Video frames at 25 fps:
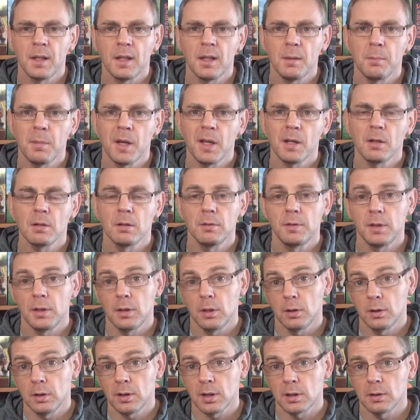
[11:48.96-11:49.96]
e,
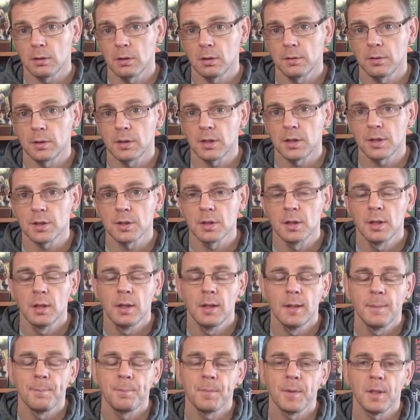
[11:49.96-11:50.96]
bajkowy, to dodatkowo też
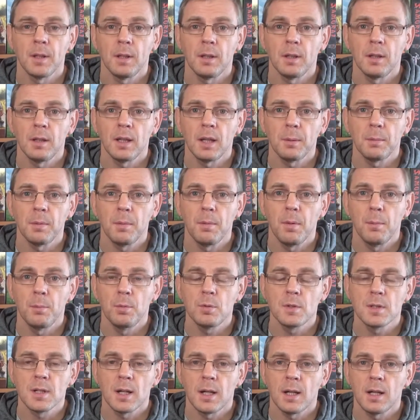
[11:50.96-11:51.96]
e, jakby
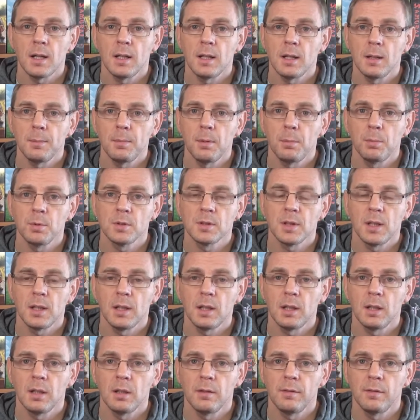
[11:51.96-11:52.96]
pobudza,
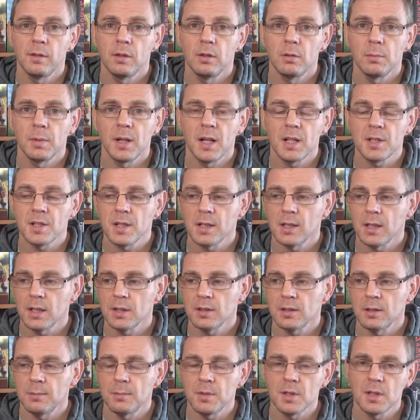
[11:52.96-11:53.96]
pobudza ich wyobraźnię,
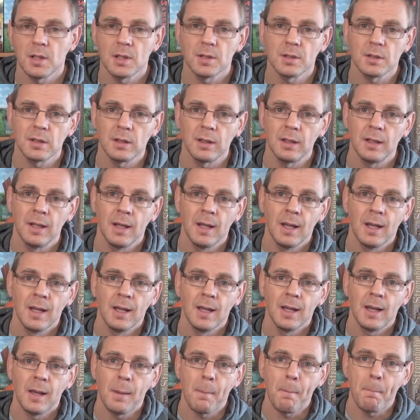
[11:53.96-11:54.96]
także myślę, że
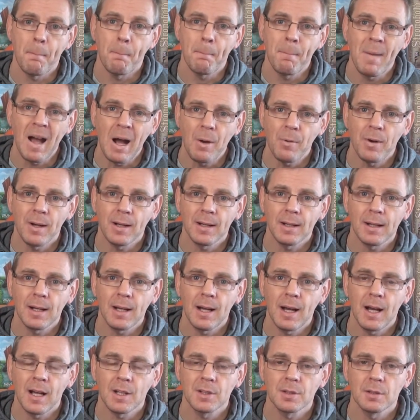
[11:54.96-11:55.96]
mała
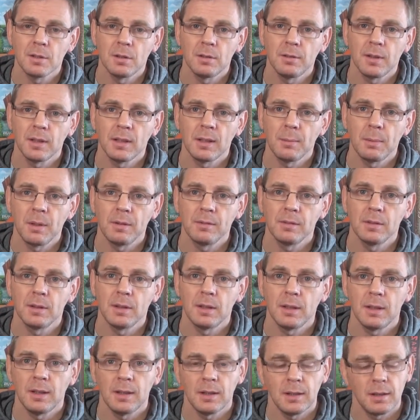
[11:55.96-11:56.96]
gra, aczkolwiek
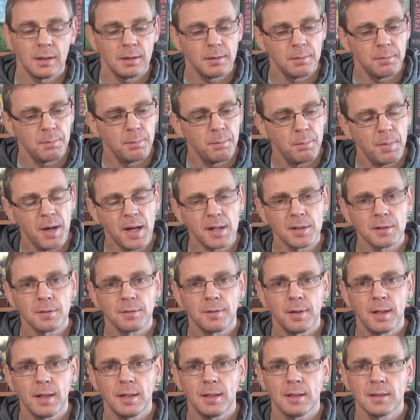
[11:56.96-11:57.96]
naprawdę e,
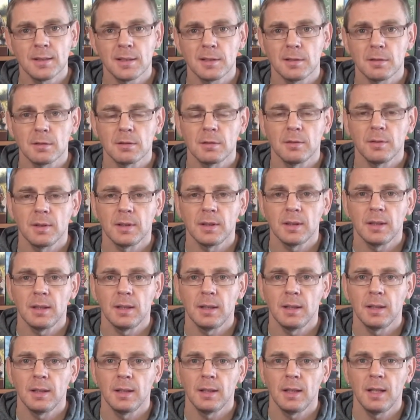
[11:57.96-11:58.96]
bardzo fajne
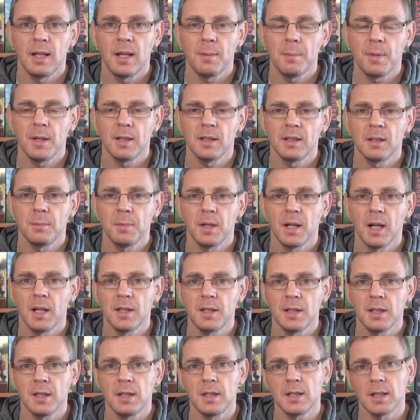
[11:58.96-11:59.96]
zastosowane elementy
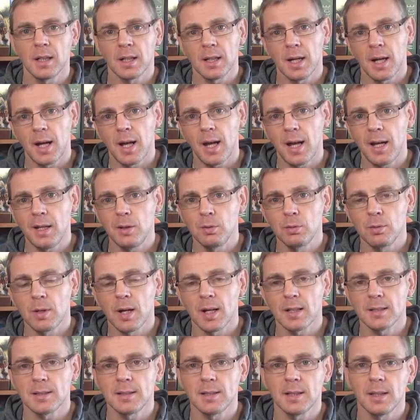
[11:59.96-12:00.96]
mechaniki, taka
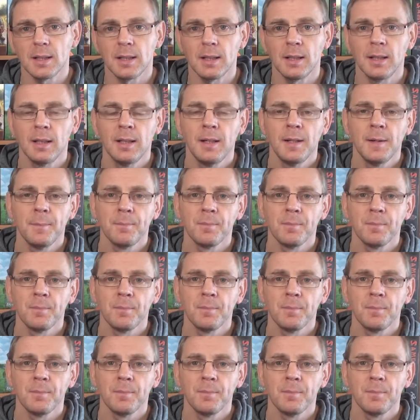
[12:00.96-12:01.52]
edukacja,